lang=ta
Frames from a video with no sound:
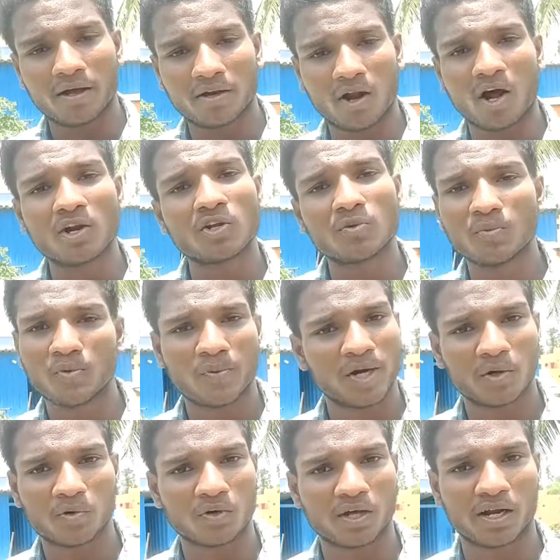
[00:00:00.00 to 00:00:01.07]
நான்
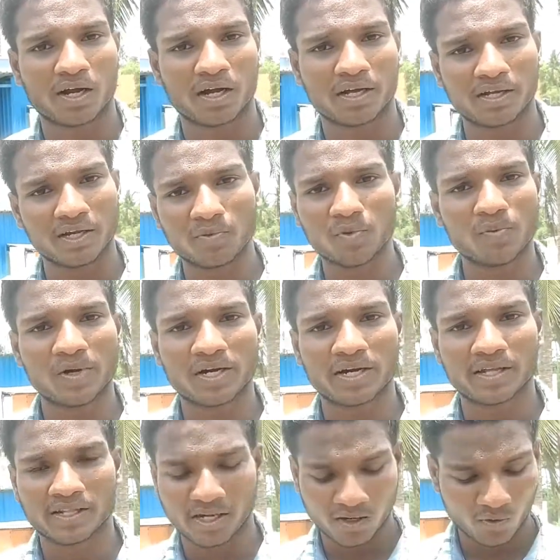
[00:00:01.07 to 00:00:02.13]
ரிமூவலாக கொடுக்குறாங்க ரிமூவல்
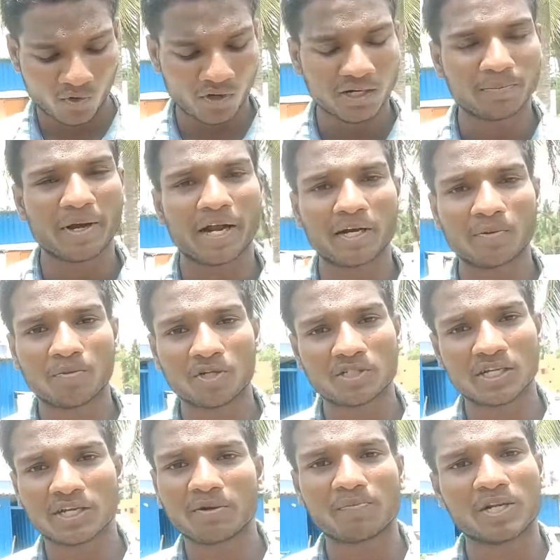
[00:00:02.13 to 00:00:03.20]
கிடையாது ஏன்னா ஒரு வாட்டி பேட்டரி
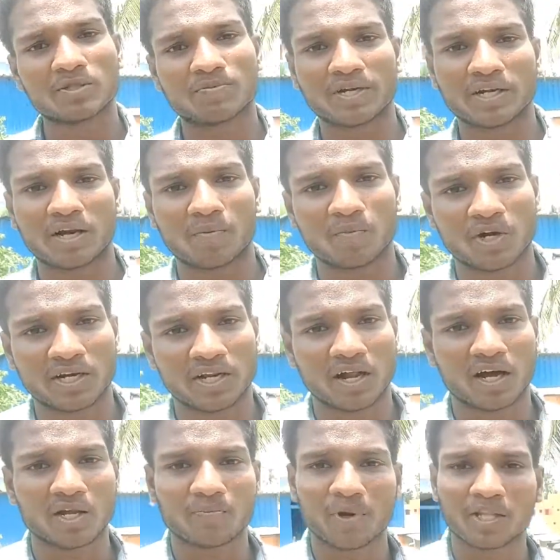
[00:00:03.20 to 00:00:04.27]
போயிடுச்சுன்னா ரீப்ளேஸ் பண்ணிடலாம்
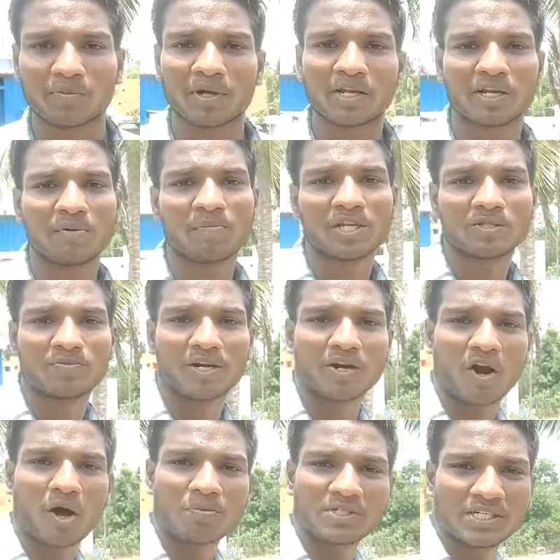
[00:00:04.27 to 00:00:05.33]
முன்னாடிலாம் இப்போ அந்த மாதிரி ரீப்ளேஸ்
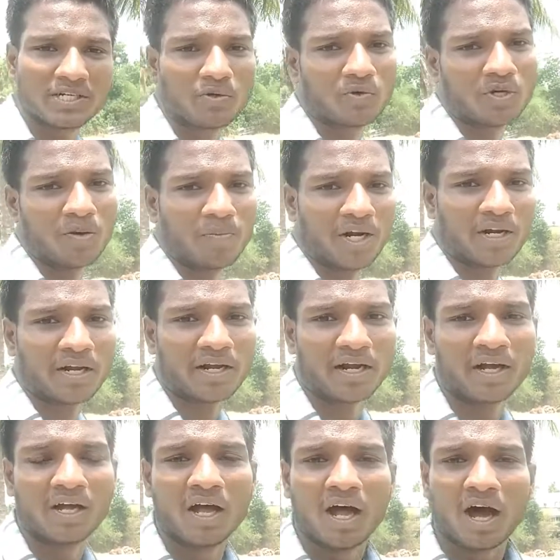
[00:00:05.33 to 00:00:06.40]
பண்ணுற ஆப்ஷனே கொடுக்க
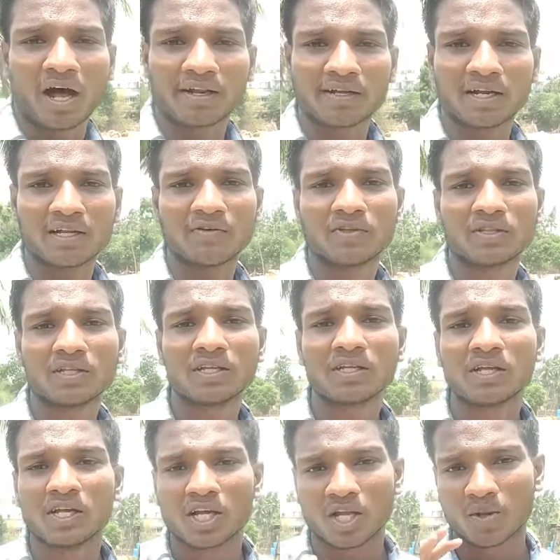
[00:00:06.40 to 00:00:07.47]
மாட்டுறாங்க அதனால வந்து
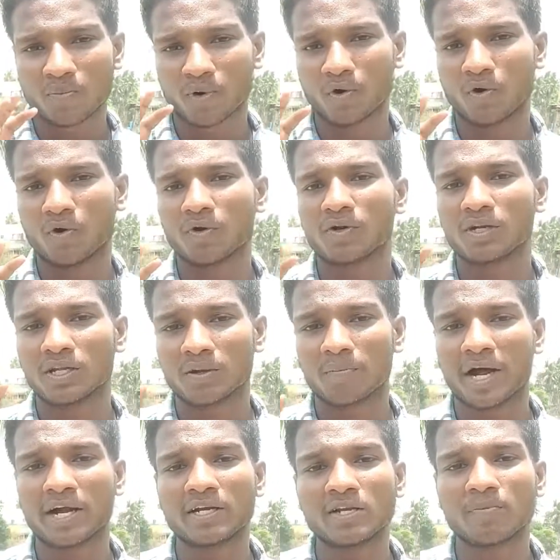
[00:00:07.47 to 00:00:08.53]
இப்போது நீங்கள்
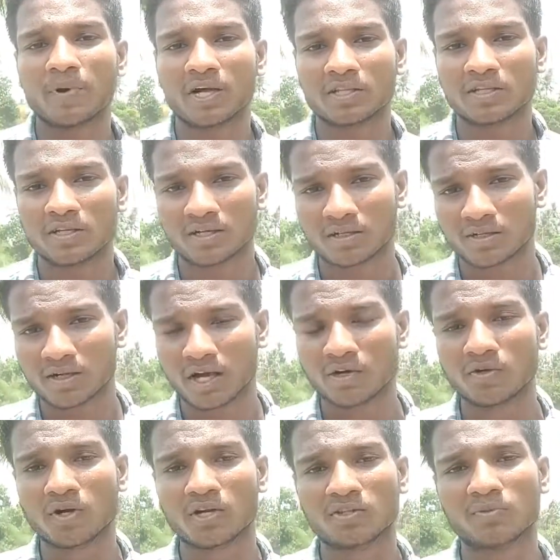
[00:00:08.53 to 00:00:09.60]
பேட்டரியை பார்த்துக்க
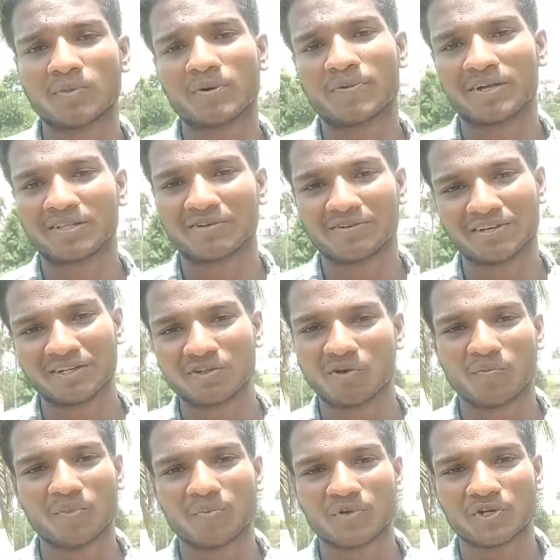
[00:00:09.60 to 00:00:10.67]
கண்ணும் கருத்துமாக பார்த்துக்க
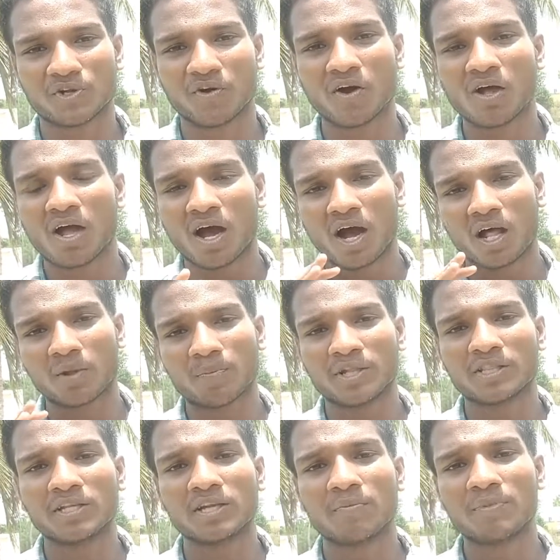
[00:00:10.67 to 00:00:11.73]
வேண்டியது ரொம்ப முக்கியம் அதை
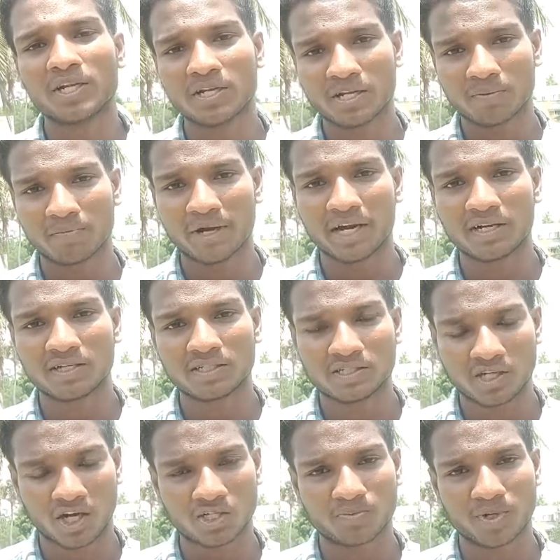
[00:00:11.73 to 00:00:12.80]
பற்றி எப்படி நீங்கள் பேட்டரி
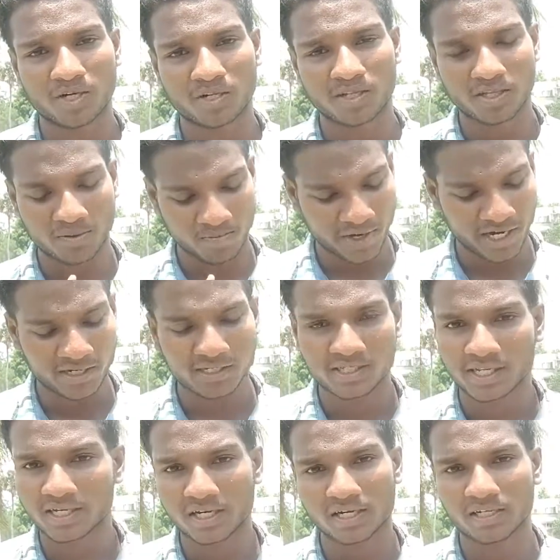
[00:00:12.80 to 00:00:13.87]
சார்ஜ் பண்ணுறது பேட்டரி
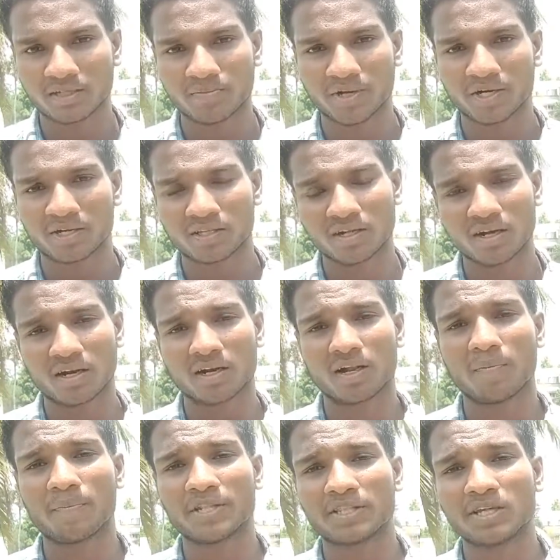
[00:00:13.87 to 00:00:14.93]
சைக்கிள் இது
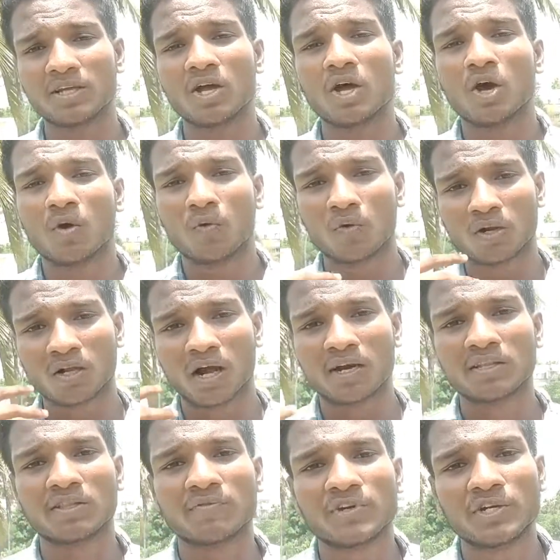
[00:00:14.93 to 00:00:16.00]
பண்ணுறதுலாம் பற்றி உங்களுக்கு
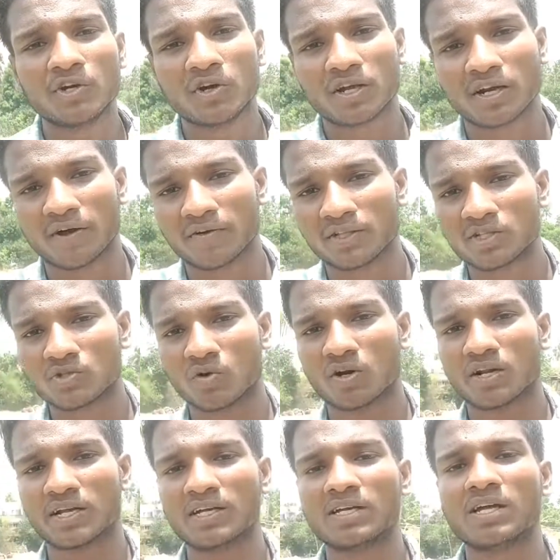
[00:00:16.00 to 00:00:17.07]
அடுத்த வீடியோவில் நான் வந்து
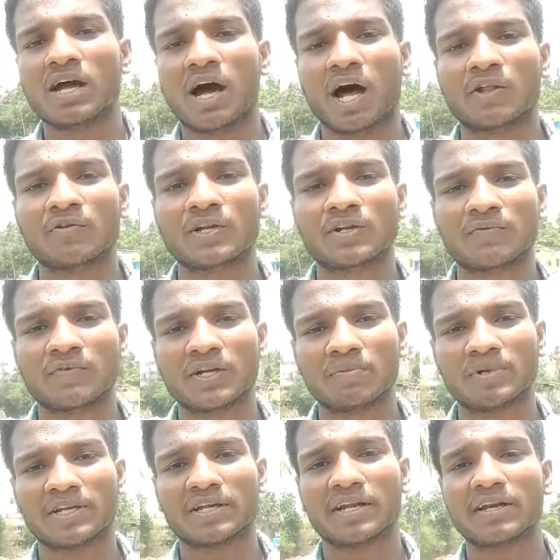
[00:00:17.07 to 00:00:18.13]
சொல்கிறேன் அது வரைக்கும்
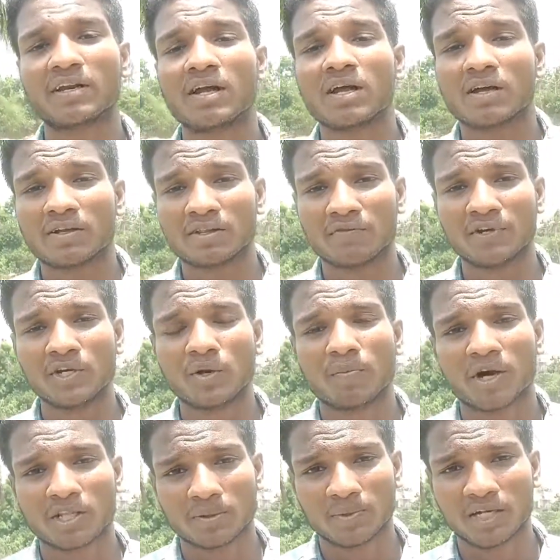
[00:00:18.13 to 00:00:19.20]
வீடியோ பெறுகிறேன் இந்த வீடியோ
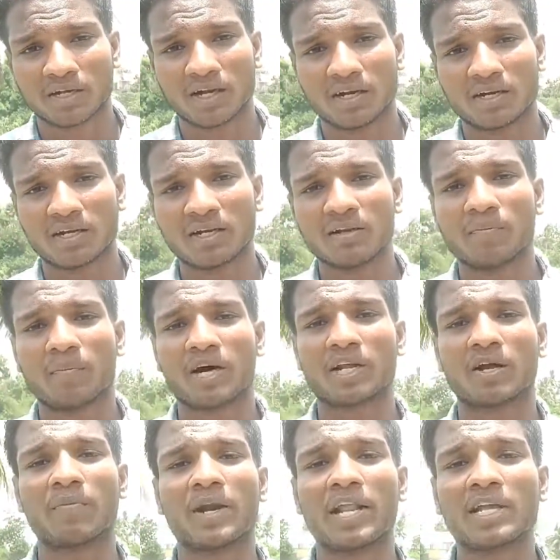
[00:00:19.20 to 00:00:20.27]
பார்த்தமைக்கு நன்றி
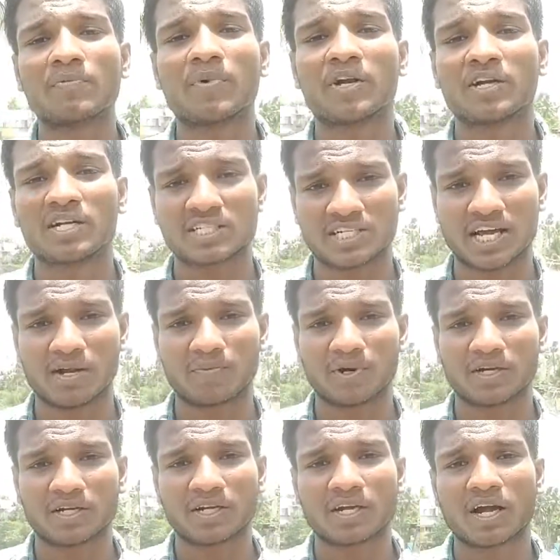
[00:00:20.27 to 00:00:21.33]
மறக்காமல் லைக் பண்ணுங்கள் ஷேர்
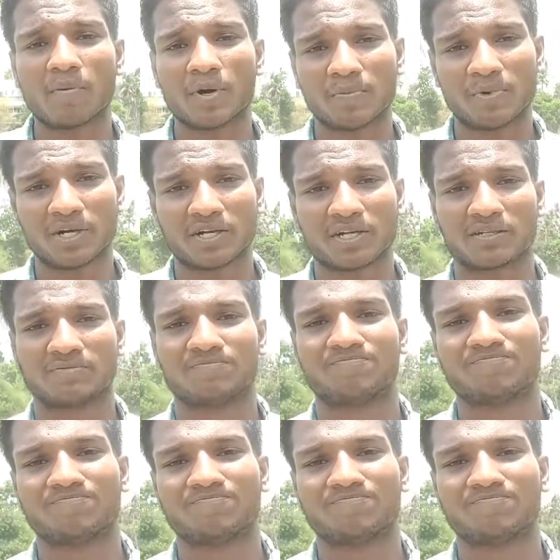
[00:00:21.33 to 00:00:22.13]
பண்ணுங்கள் கமெண்ட் பண்ணுங்கள்